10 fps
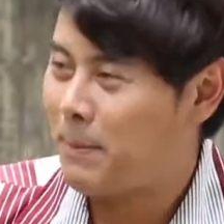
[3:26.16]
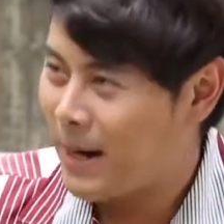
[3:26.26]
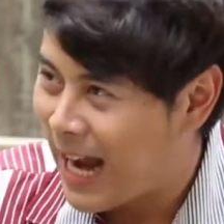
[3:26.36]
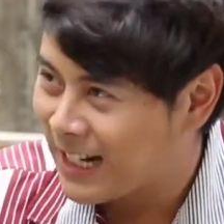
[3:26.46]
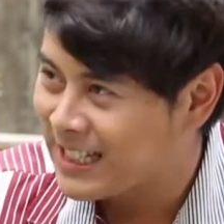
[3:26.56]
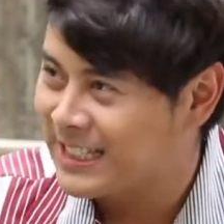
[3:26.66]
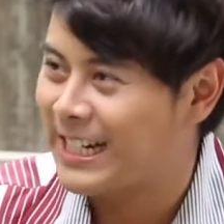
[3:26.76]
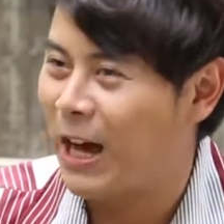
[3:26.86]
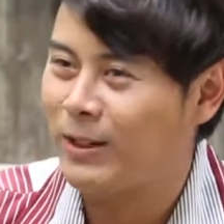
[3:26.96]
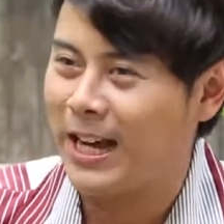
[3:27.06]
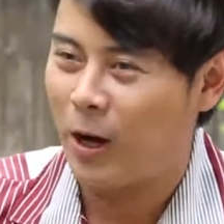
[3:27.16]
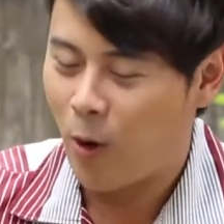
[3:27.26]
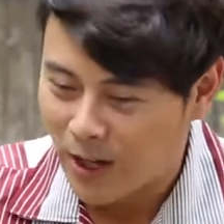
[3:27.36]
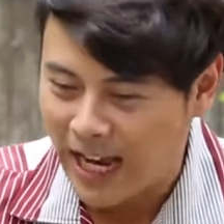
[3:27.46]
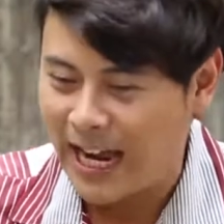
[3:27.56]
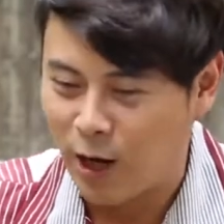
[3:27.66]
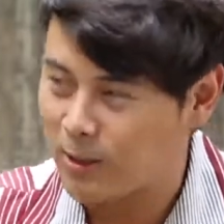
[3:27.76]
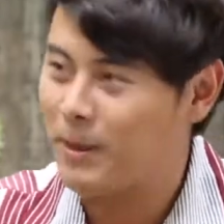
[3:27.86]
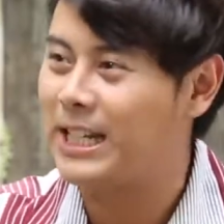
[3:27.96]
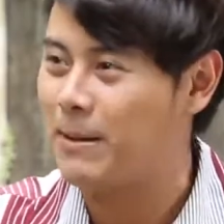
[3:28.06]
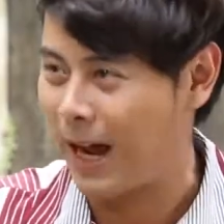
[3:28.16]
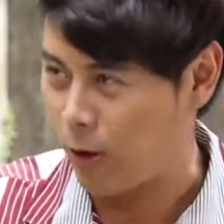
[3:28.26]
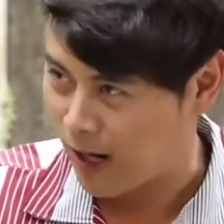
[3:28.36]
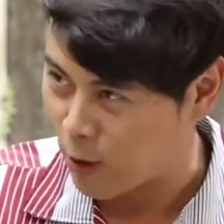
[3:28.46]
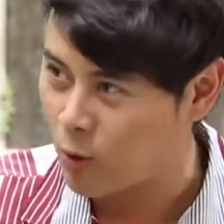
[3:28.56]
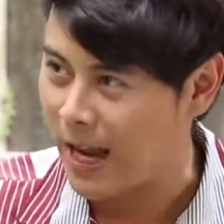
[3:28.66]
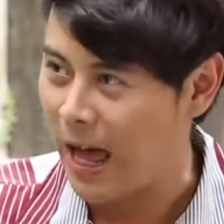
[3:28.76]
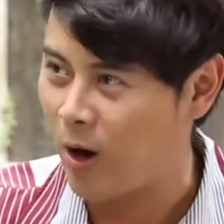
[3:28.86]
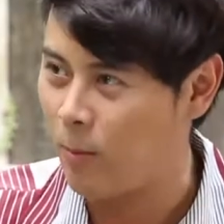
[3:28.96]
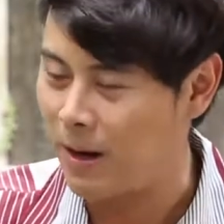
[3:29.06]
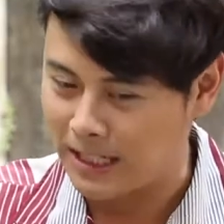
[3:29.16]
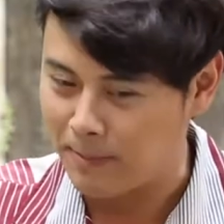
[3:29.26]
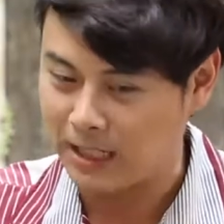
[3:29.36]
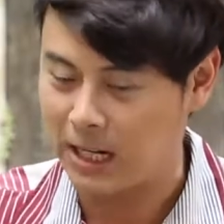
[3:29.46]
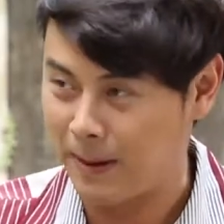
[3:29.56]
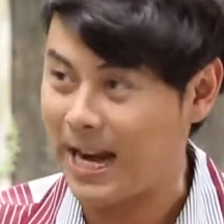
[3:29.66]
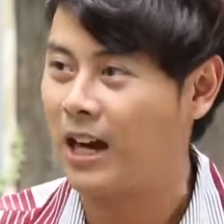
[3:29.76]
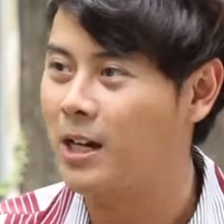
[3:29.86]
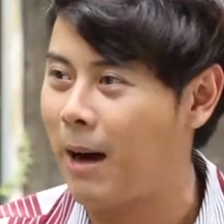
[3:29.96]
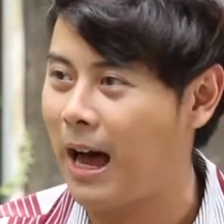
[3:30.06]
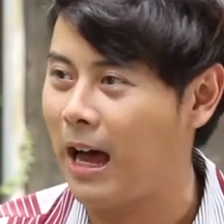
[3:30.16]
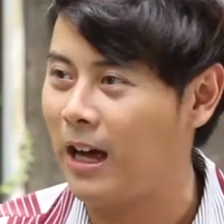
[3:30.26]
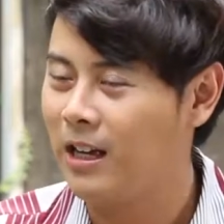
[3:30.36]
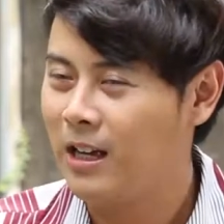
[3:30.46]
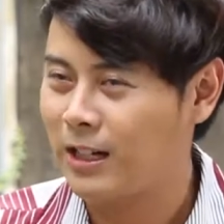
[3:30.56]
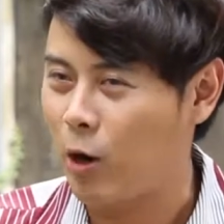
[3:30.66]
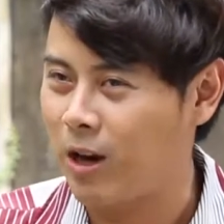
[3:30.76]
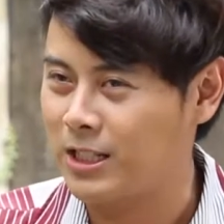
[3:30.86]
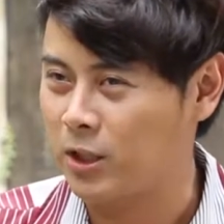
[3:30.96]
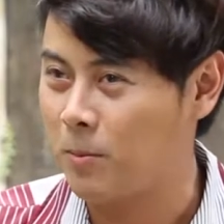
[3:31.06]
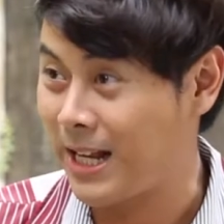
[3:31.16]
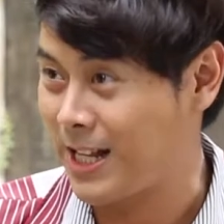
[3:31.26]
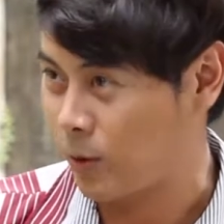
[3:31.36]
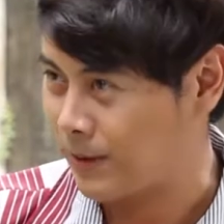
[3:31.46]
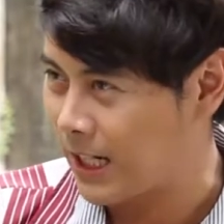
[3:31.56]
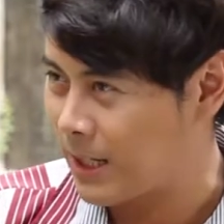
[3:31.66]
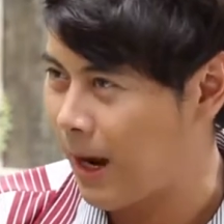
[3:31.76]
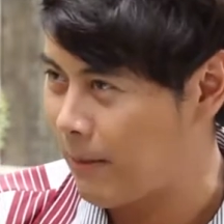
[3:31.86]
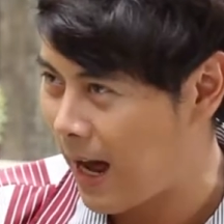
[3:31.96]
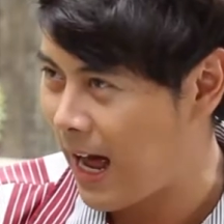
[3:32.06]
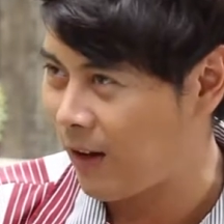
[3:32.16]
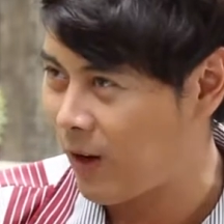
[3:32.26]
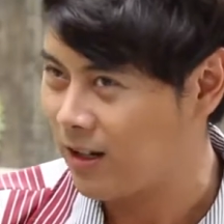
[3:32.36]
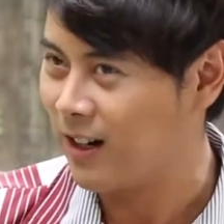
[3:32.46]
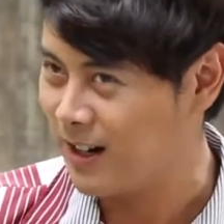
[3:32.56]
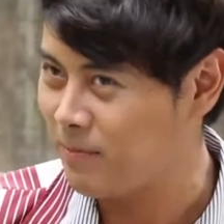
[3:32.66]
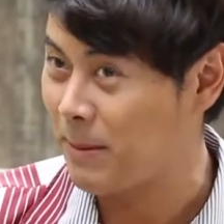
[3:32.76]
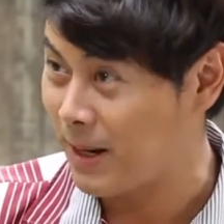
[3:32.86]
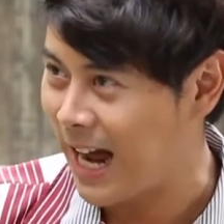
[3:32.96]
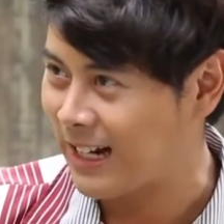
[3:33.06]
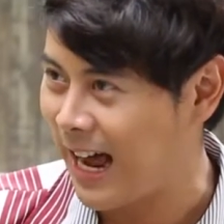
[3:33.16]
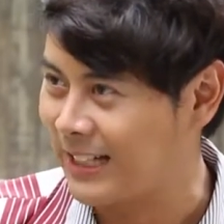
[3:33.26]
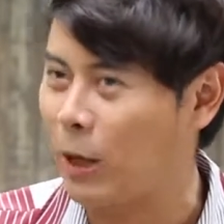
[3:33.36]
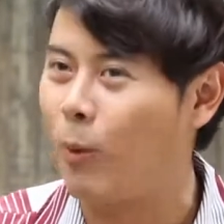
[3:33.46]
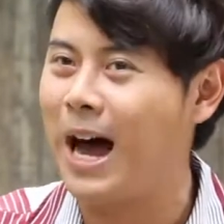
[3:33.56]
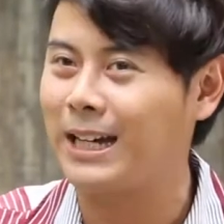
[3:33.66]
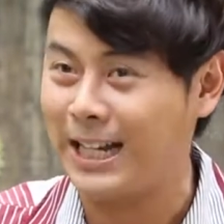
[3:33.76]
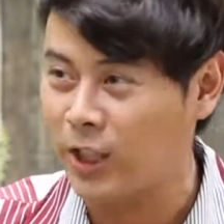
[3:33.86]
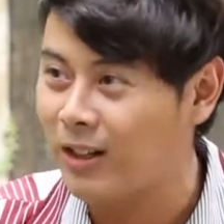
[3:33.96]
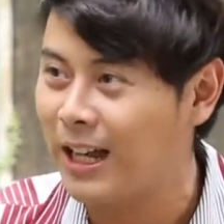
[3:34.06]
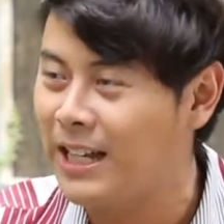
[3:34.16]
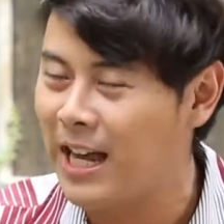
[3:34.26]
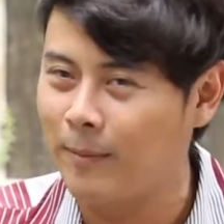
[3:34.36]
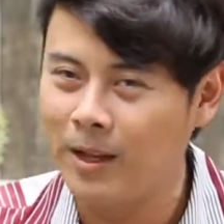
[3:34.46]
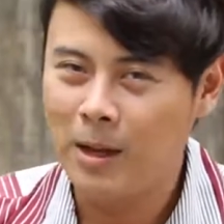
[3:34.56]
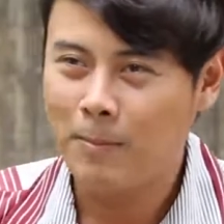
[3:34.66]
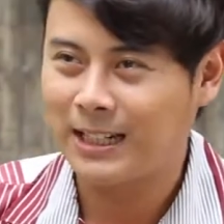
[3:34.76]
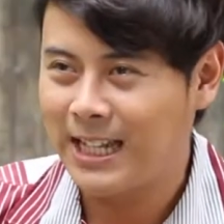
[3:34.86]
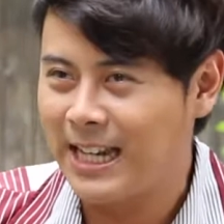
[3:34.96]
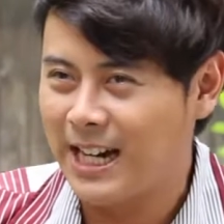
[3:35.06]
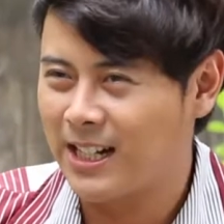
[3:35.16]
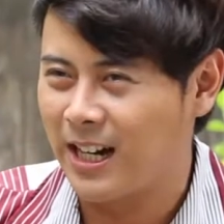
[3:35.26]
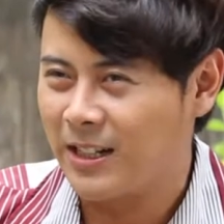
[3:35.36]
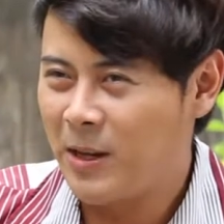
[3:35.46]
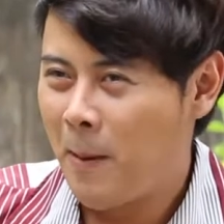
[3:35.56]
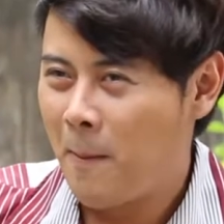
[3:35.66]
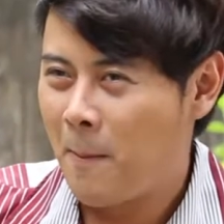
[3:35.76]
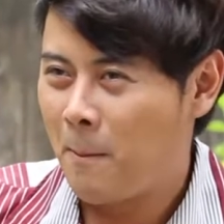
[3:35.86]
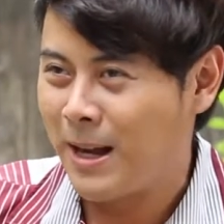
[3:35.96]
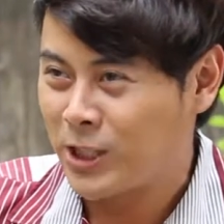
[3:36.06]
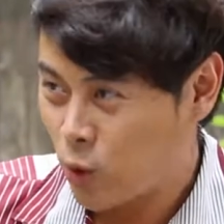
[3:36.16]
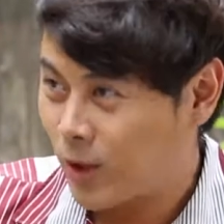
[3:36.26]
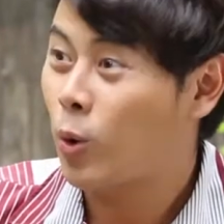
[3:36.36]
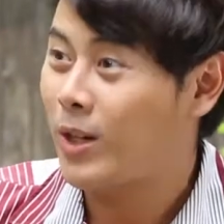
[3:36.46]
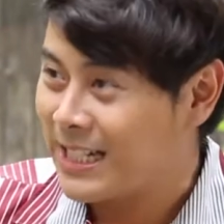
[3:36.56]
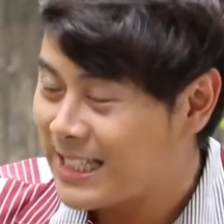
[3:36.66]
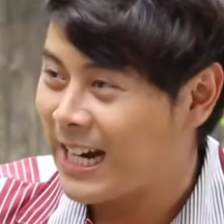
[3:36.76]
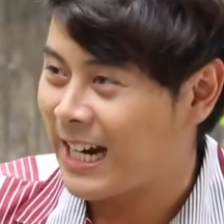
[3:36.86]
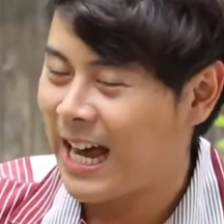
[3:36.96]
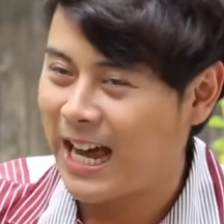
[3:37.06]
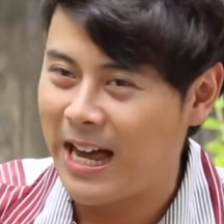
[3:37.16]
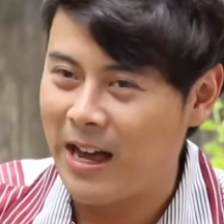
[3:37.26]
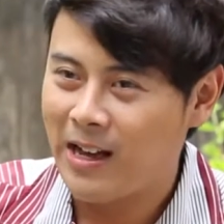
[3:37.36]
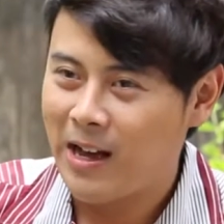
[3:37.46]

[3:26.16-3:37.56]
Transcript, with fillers: ไม่ไม่ดังจริง ๆแล้วเนี่ยโอเคเขาจะมีทีมงานของเขาอยู่แล้ว บางทีมันเกิดปัญหาขึ้นมา เราก็อาจจะต้องมีการสบตาทีมงานบ้างว่าเฮ้ยไม่ไม่ดังนะ แต่ว่าณตอนนั้นเนี่ยบางทีถ้าเกิดมันจวนตัวจริงๆอะนะฮะ